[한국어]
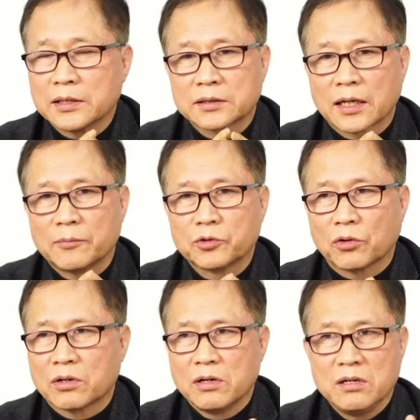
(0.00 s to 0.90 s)
이
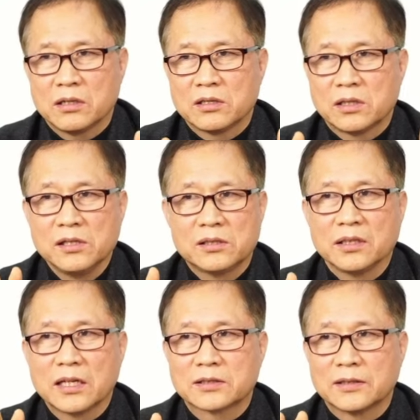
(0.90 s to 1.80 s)
사람도 권력의
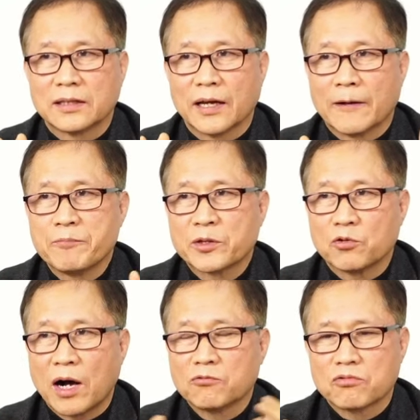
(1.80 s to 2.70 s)
절정에 있을 때
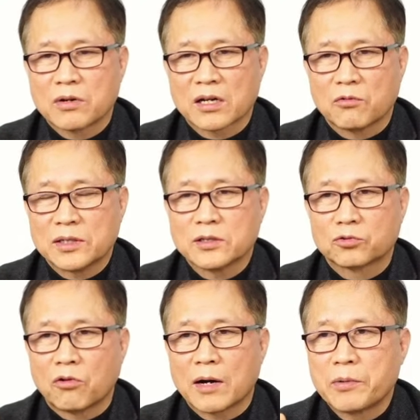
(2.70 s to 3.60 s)
교황국가를 완전히
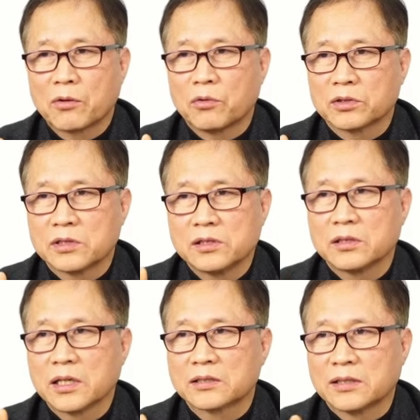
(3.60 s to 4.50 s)
통합하고
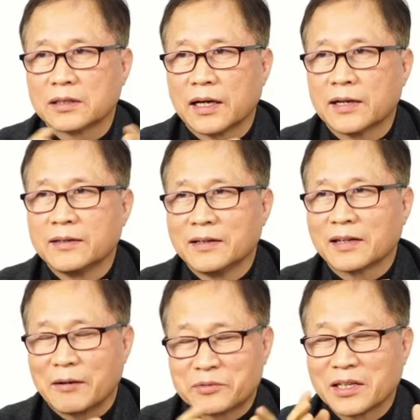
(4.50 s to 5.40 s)
절정에 있을 때
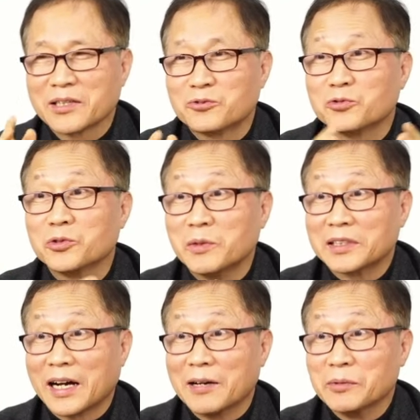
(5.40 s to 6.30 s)
갑자기 죽음을
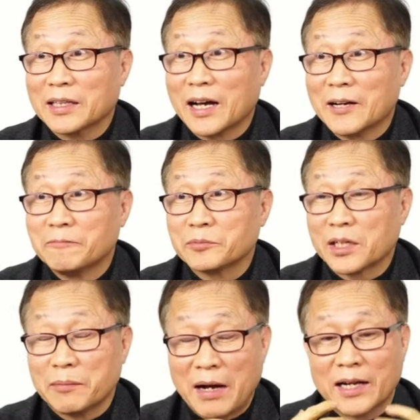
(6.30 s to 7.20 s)
당합니다.
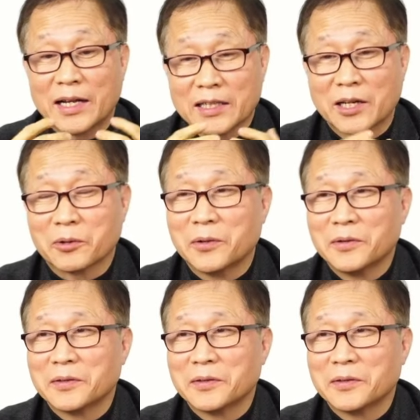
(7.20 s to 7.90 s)
그 말라리아로.